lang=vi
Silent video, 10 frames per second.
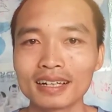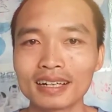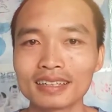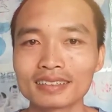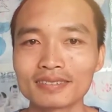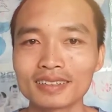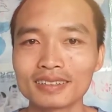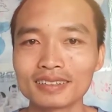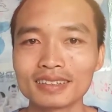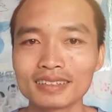ở xong
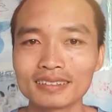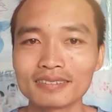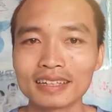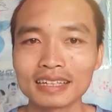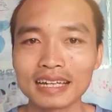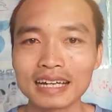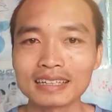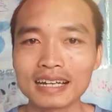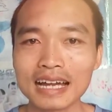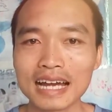rồi thì về
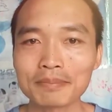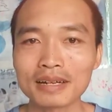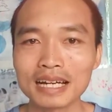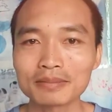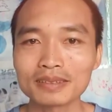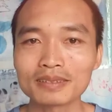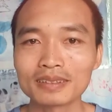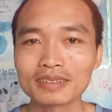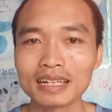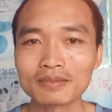nhà đi làm, làm xong
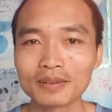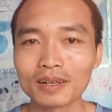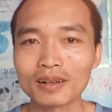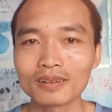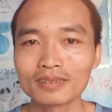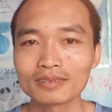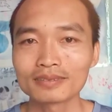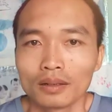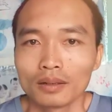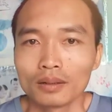rồi lại vô đó.
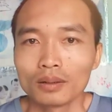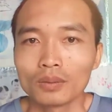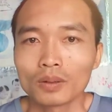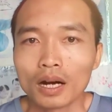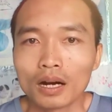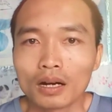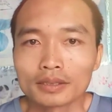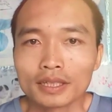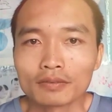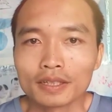Lúc
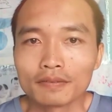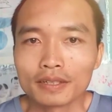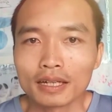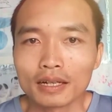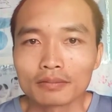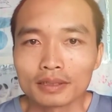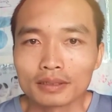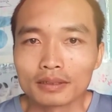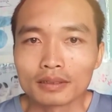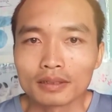đó trong thiền viện Long
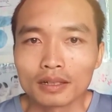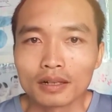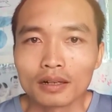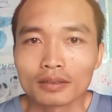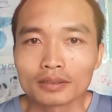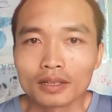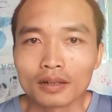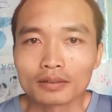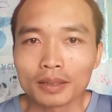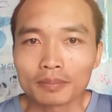Tượng có
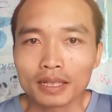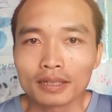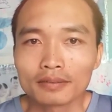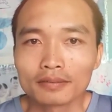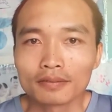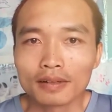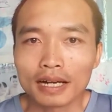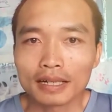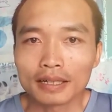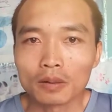cho nhập thất,
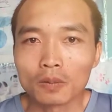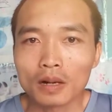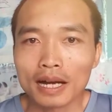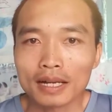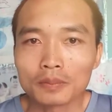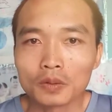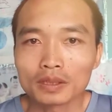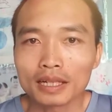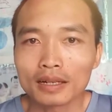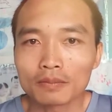và nếu ai
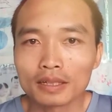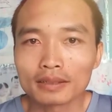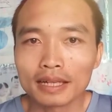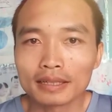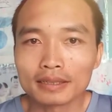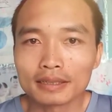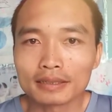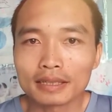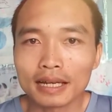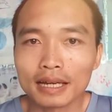muốn thanh lọc cơ thể
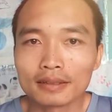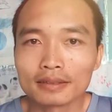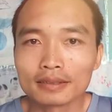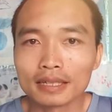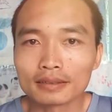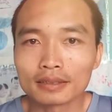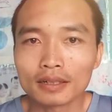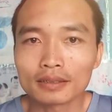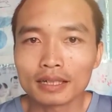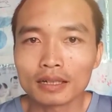thì sẽ hướng dẫn
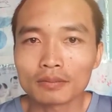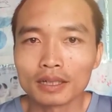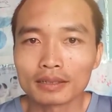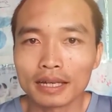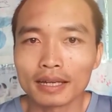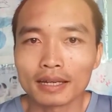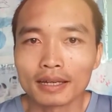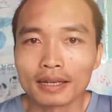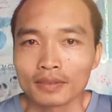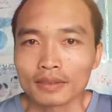cho thanh lọc cơ thể.
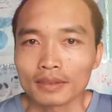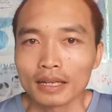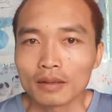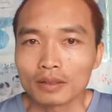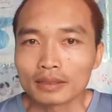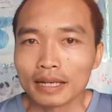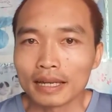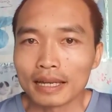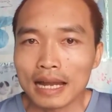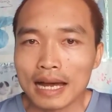Thanh lọc cơ
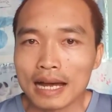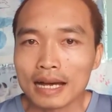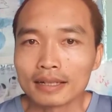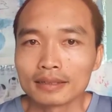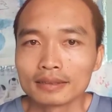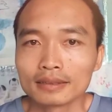thể là